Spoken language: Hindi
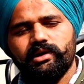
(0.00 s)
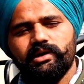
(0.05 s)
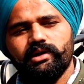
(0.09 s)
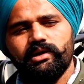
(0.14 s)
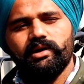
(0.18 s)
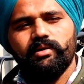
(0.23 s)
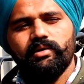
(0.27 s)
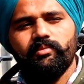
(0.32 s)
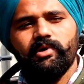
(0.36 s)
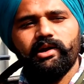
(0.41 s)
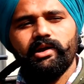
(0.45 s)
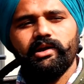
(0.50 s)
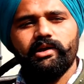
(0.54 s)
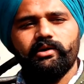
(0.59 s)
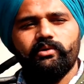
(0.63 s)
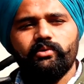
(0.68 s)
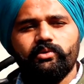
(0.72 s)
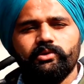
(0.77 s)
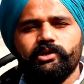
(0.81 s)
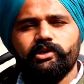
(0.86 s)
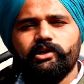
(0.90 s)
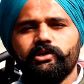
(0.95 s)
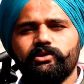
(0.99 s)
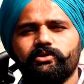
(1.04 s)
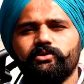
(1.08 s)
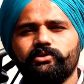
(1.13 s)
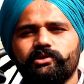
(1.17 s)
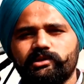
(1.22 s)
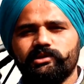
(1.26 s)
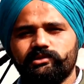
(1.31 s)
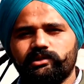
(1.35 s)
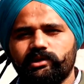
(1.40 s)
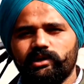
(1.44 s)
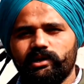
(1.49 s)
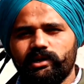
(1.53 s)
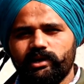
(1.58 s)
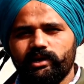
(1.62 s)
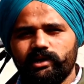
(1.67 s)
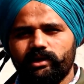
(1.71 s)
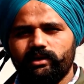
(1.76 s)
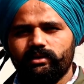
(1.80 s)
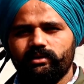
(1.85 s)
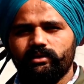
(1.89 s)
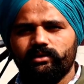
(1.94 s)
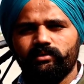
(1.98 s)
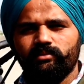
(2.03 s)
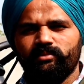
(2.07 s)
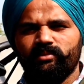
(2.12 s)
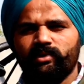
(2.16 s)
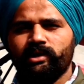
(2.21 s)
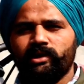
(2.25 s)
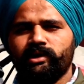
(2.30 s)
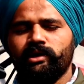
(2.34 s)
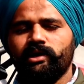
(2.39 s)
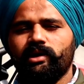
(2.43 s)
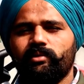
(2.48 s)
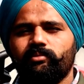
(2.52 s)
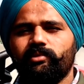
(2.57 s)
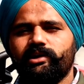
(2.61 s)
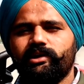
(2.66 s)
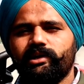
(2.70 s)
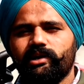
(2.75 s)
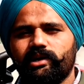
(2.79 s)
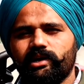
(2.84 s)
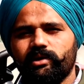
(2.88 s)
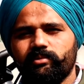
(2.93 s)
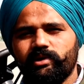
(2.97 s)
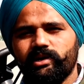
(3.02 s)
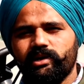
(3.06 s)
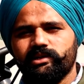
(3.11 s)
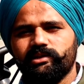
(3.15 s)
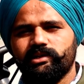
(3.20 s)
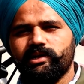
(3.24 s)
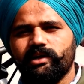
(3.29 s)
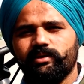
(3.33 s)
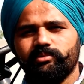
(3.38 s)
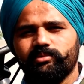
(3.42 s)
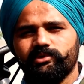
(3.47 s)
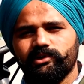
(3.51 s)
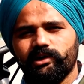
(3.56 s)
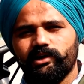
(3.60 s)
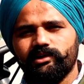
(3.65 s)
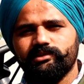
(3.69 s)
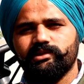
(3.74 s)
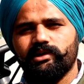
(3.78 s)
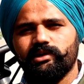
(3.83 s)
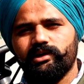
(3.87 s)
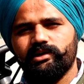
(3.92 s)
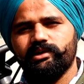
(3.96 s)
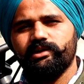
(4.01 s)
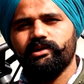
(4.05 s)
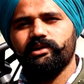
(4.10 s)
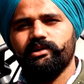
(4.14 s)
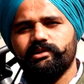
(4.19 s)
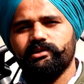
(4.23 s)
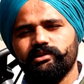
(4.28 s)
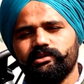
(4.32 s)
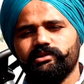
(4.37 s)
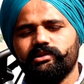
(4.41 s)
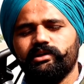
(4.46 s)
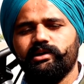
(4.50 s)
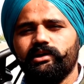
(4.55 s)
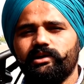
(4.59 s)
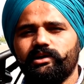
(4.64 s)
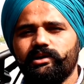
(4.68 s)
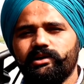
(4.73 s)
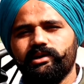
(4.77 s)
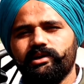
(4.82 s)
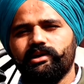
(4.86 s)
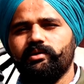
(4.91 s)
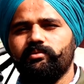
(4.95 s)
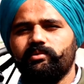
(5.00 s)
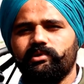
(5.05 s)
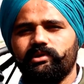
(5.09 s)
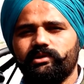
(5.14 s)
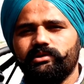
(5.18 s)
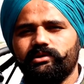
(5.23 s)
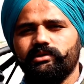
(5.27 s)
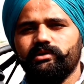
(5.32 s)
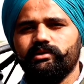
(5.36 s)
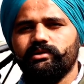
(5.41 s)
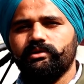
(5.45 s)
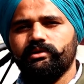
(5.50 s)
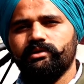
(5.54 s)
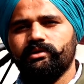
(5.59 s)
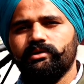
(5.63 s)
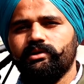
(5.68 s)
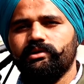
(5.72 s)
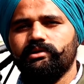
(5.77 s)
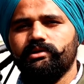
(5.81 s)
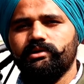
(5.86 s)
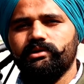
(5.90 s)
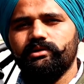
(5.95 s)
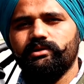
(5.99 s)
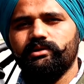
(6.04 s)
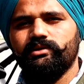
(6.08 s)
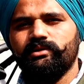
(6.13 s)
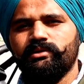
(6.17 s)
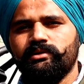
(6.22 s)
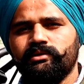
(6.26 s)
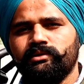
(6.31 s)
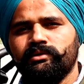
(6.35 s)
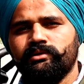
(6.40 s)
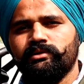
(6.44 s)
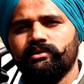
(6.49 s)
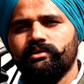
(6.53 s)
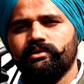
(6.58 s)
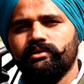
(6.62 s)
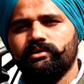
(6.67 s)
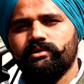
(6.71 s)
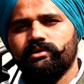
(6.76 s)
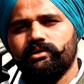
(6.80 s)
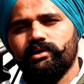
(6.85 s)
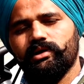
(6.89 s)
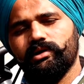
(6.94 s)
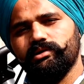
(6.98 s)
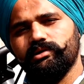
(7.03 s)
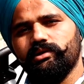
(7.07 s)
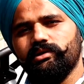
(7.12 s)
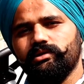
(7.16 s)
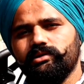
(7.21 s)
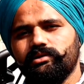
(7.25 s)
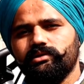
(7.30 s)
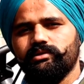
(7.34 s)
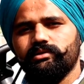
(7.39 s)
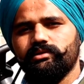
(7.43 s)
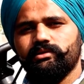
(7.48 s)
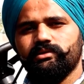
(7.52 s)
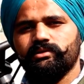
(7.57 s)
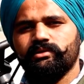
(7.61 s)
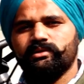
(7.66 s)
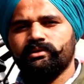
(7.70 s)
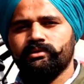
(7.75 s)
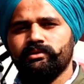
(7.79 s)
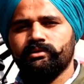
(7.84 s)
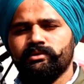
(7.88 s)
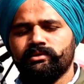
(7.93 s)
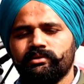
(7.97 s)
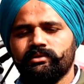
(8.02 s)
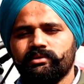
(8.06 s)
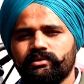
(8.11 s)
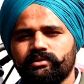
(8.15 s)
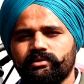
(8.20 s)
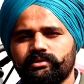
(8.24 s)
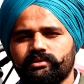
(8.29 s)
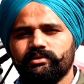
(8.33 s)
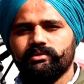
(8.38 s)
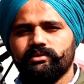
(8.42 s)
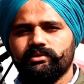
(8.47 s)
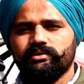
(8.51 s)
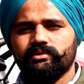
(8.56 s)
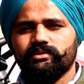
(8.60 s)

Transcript: सर हमारे खुद की तो दस किले है दस बाकी हम ठेके पे लेते हैं पचास साठ किले सत्तर किले ठेके पे लेते हैं अच्छा हाँ, अच्छा हाँ जी इतना आप करते हैं हाँ जी हाँ जी ठीक है